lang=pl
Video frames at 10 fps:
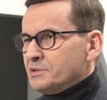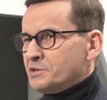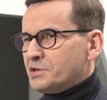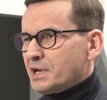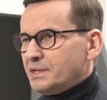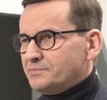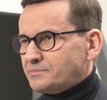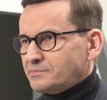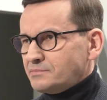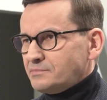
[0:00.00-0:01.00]
Dzisiaj
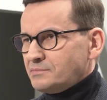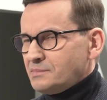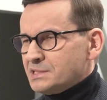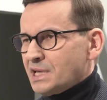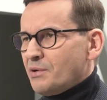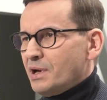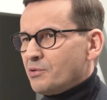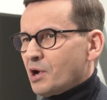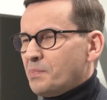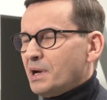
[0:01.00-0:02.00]
cała
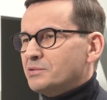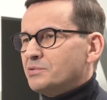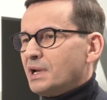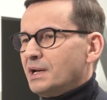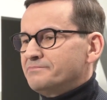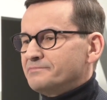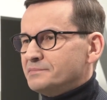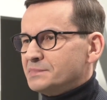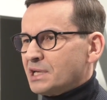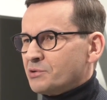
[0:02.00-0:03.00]
Europa, która
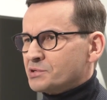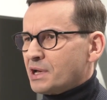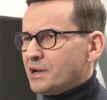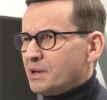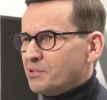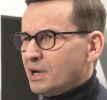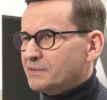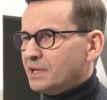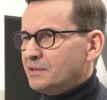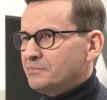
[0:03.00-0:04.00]
zanurzona była
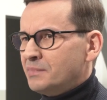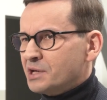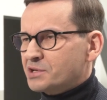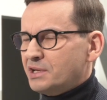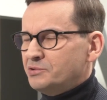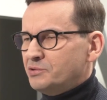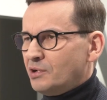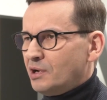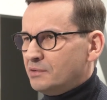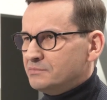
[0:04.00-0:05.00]
w takim marzeniu
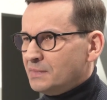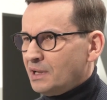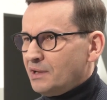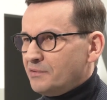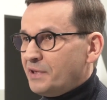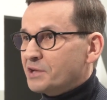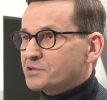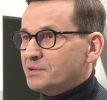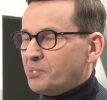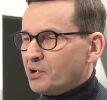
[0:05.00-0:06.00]
o
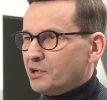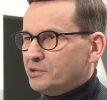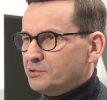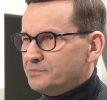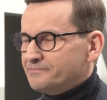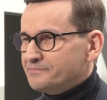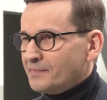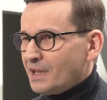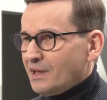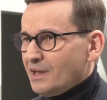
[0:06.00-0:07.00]
wiecznym pokoju,
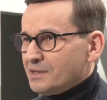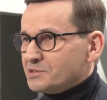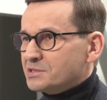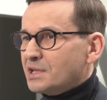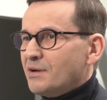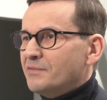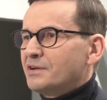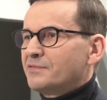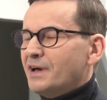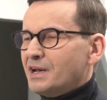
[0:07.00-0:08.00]
została
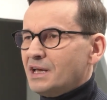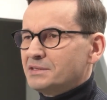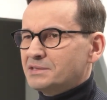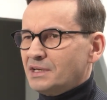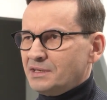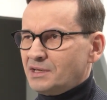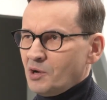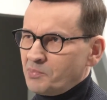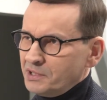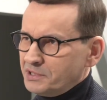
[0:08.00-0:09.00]
wyrwana z tej
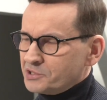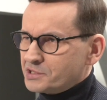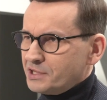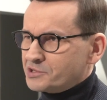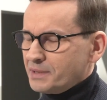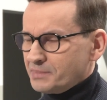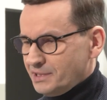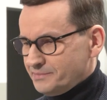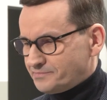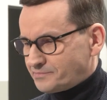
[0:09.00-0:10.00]
geopolitycznej
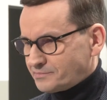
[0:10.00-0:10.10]
drzemki.